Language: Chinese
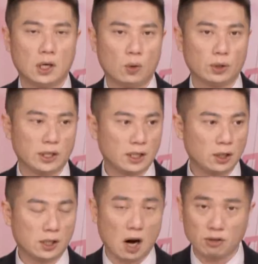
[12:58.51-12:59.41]
或者
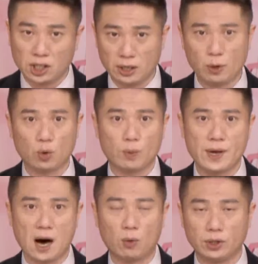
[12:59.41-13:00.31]
是高值率股
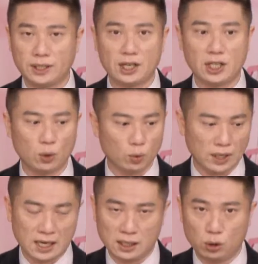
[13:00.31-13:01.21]
票或者电信股，
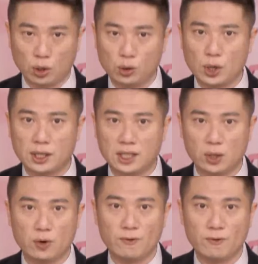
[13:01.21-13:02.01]
那个是纯粹基于